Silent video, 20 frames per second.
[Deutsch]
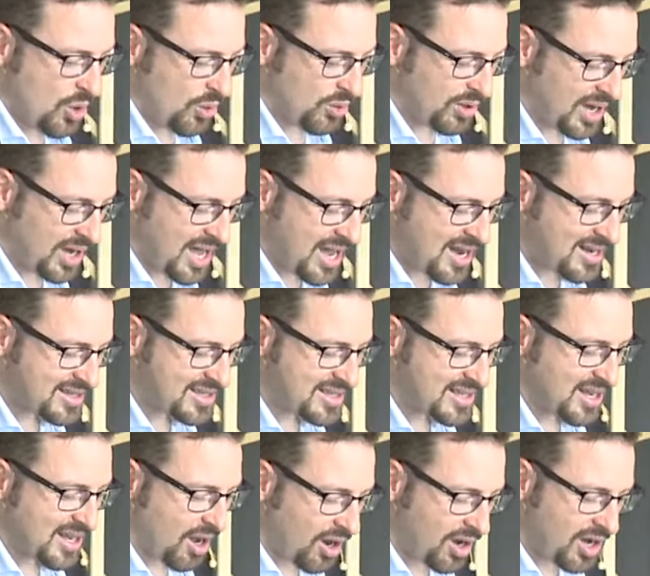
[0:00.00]
und lehrt
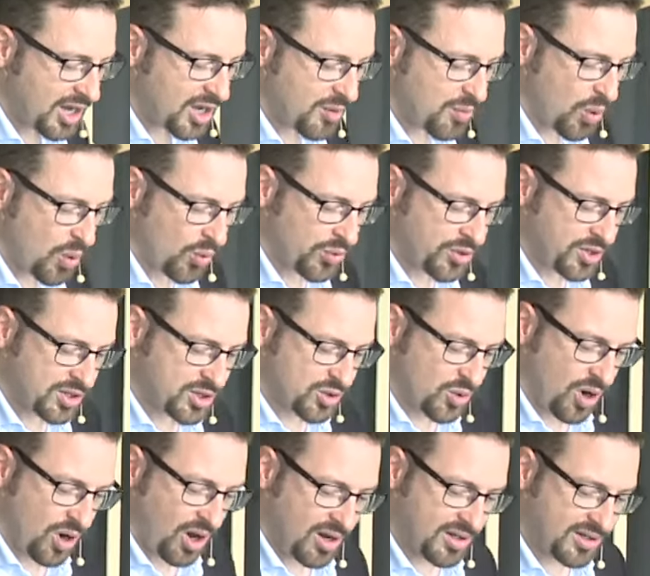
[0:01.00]
sie, alle Gebote
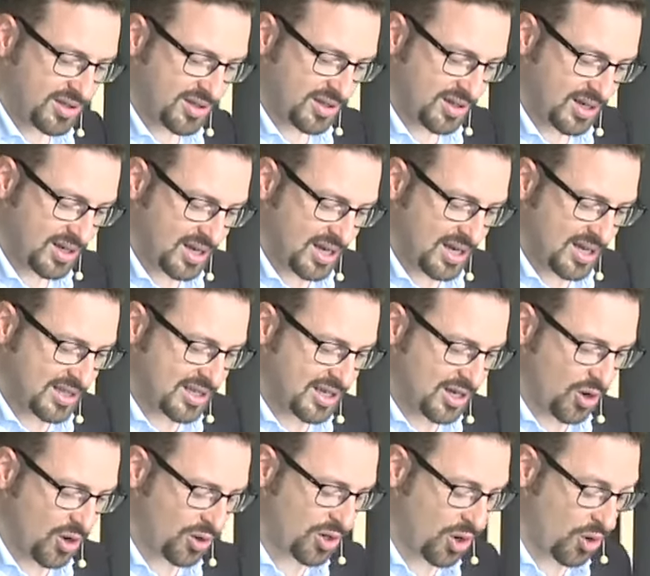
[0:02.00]
zu halten,
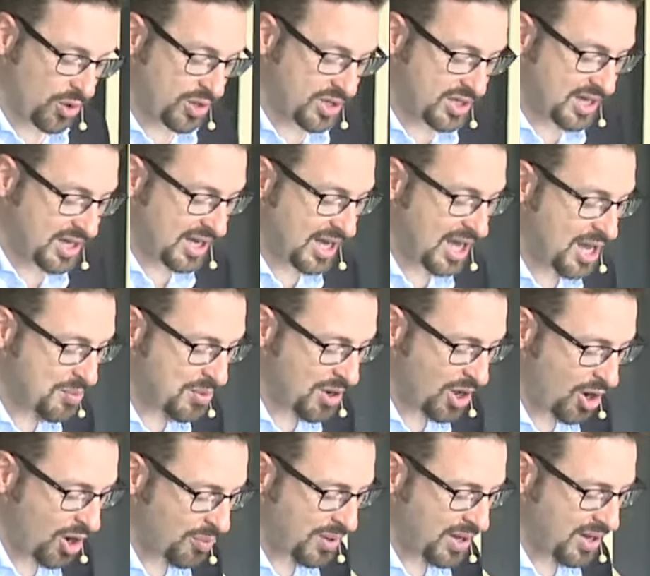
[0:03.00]
die ich euch gegeben
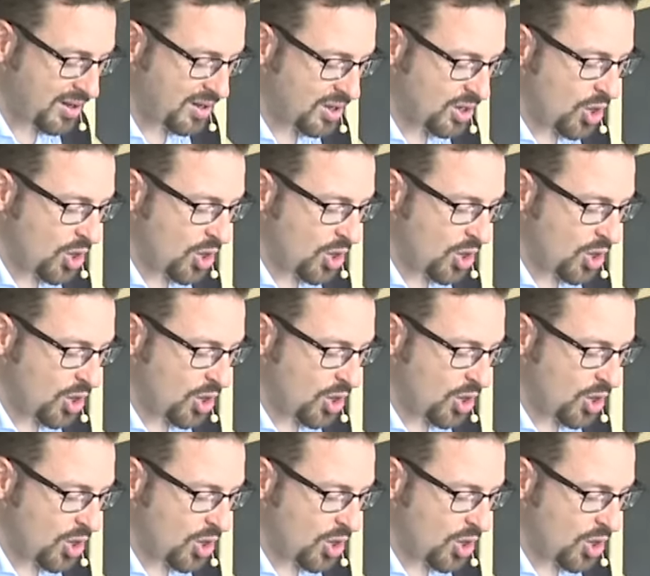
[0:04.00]
habe.